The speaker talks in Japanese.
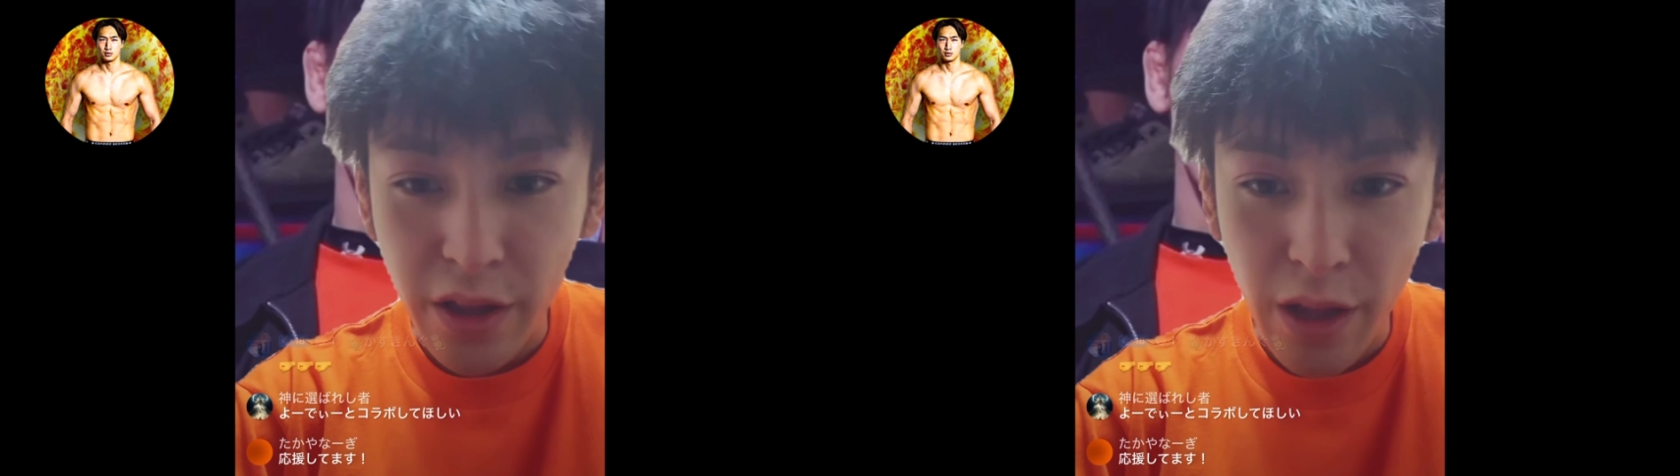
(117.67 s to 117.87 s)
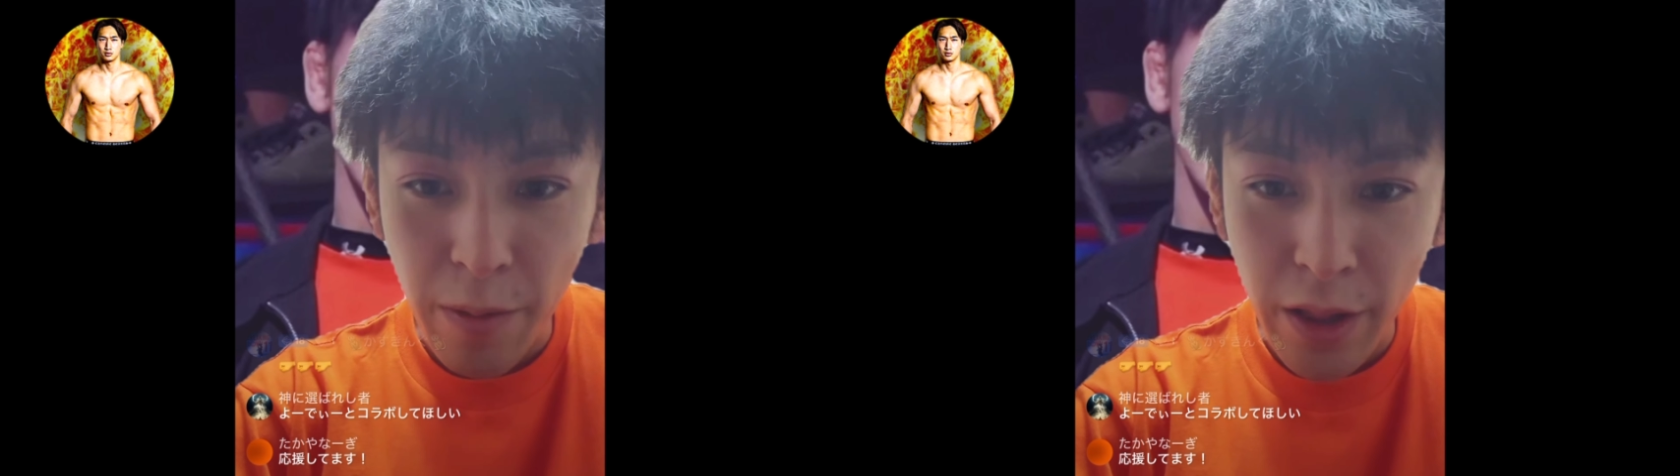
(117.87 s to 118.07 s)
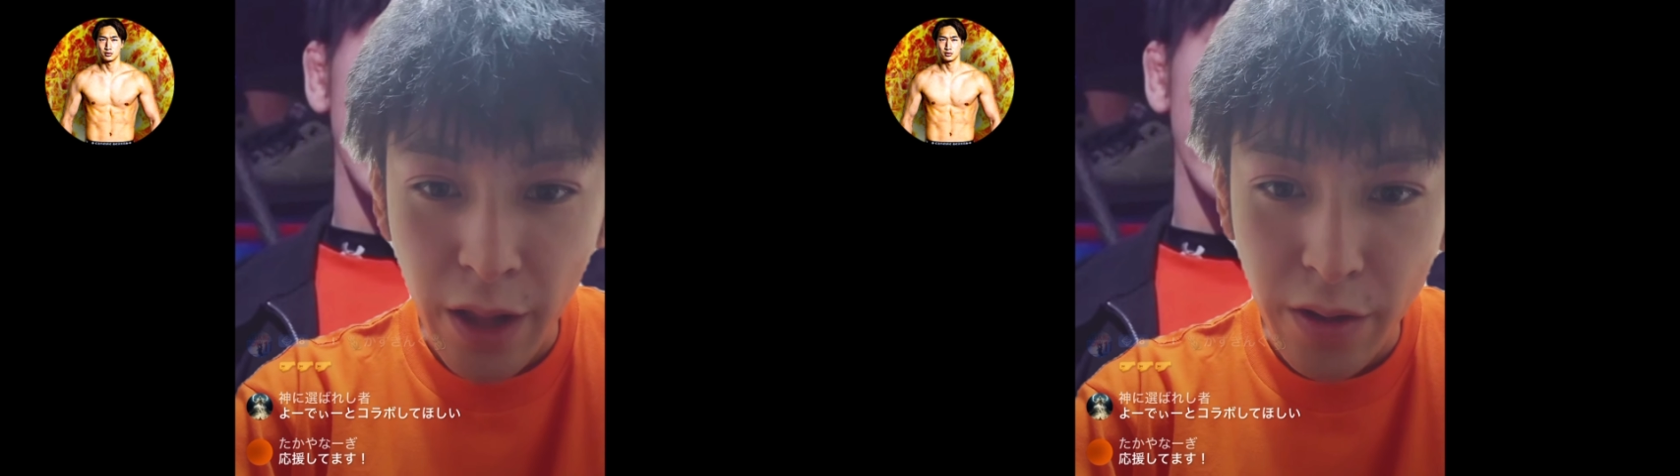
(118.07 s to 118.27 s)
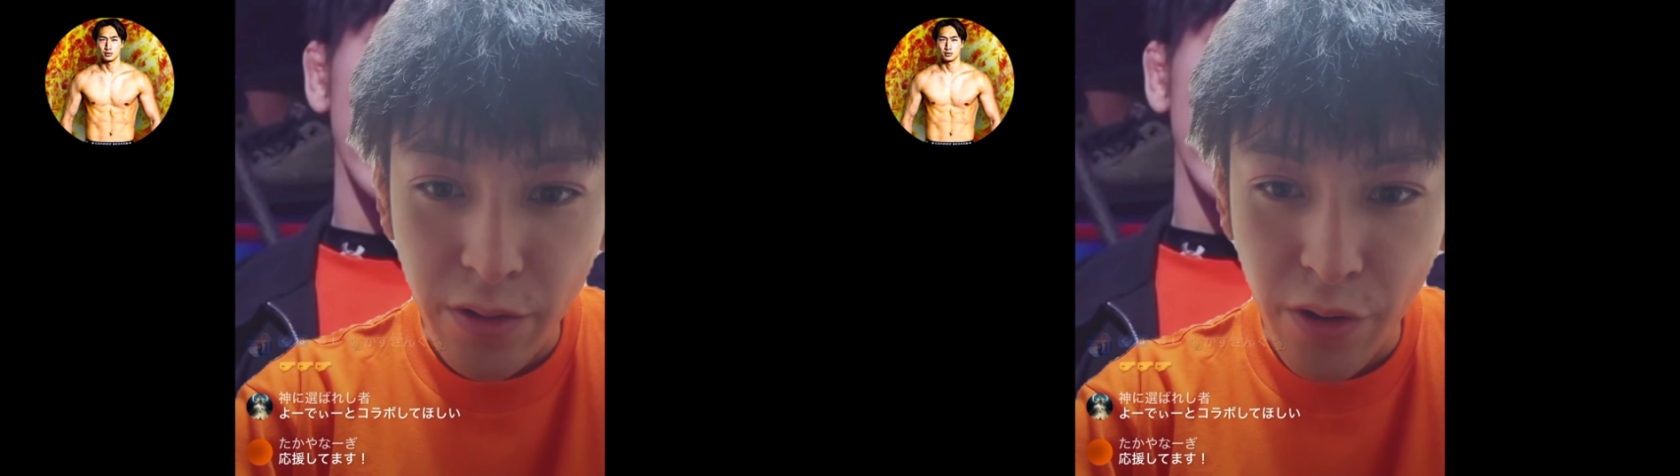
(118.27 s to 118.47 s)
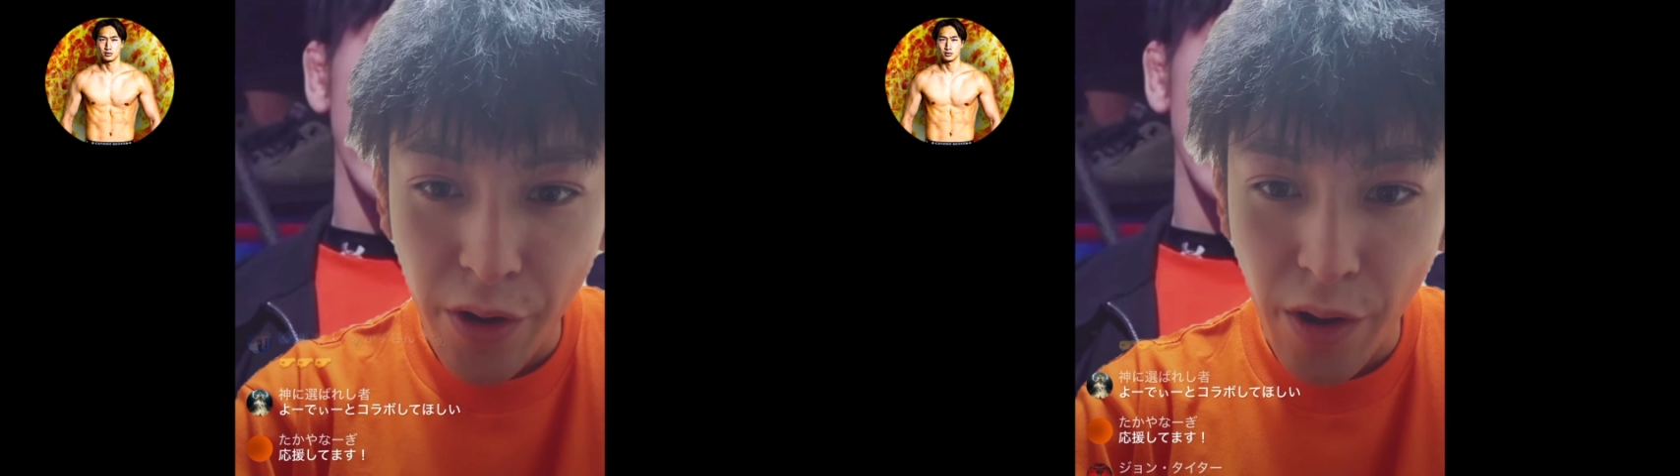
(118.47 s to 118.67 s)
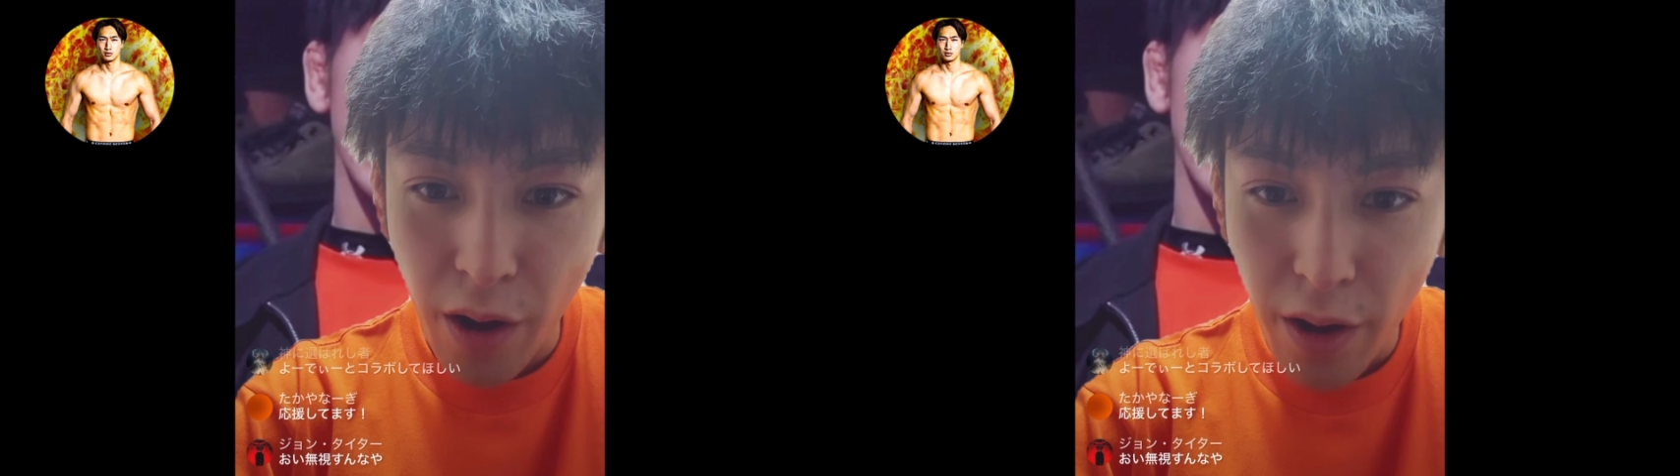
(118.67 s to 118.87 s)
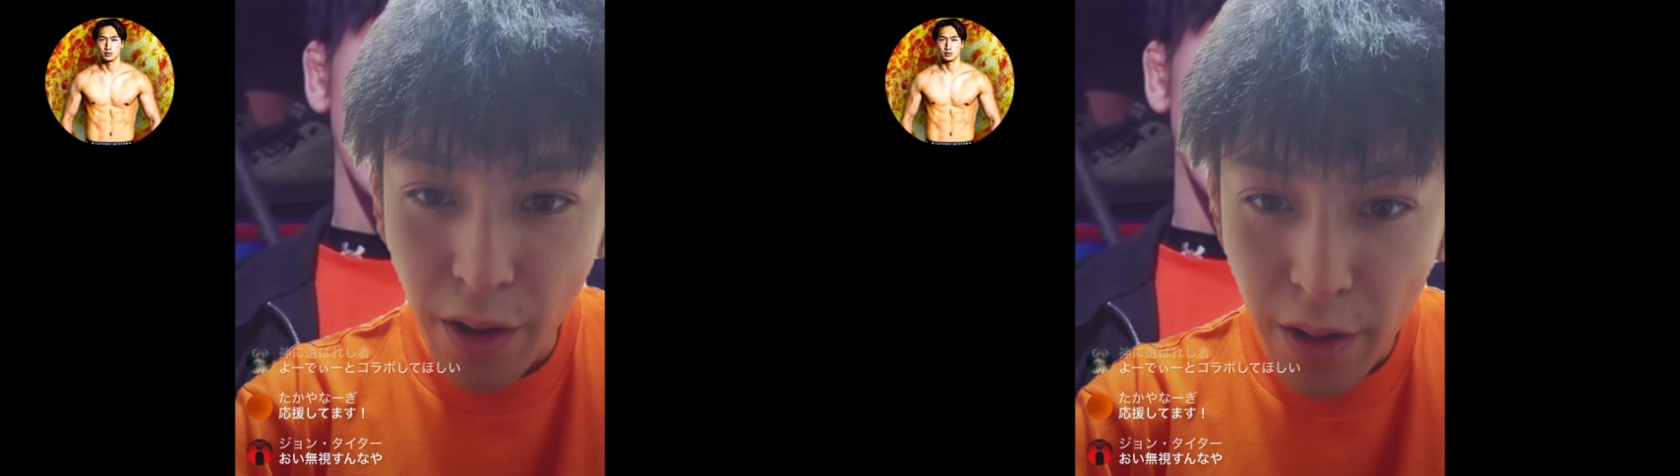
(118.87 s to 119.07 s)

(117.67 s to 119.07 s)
やってみんな。とよいよ。